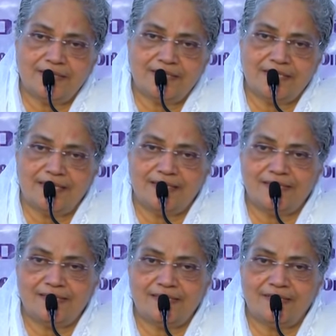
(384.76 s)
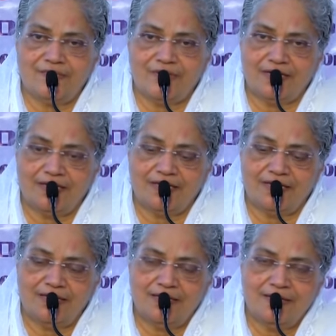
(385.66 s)
చేరదీసి వారికి
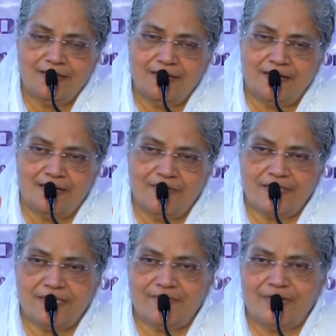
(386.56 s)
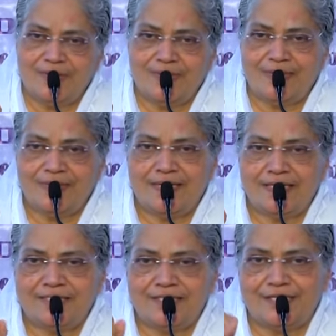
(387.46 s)
కావలసినవన్నీ కూడా
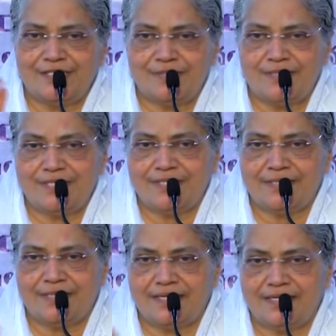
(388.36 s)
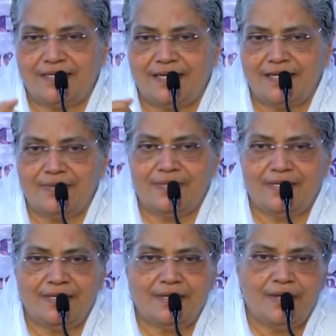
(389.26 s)
అనుగ్రహించి ఆశీర్వదించిన తార్కాణాలు
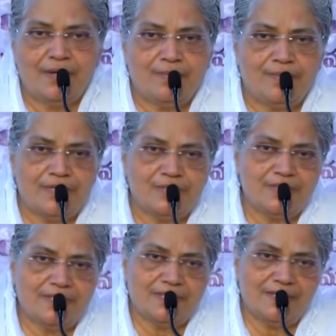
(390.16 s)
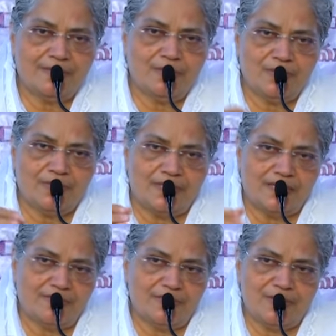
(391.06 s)
ఎన్నున్నాయి పరిశుద్ధ గ్రంథంలో
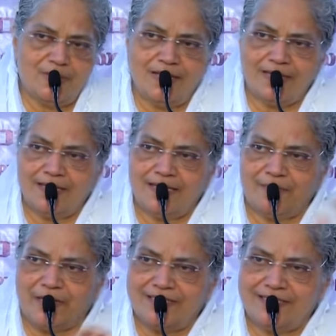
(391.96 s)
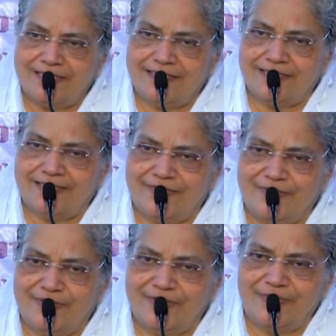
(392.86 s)
దైవజనులకే పరిచర్య చేసిన
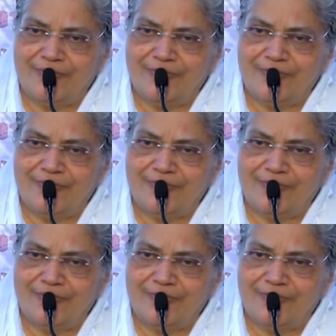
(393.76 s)
వారు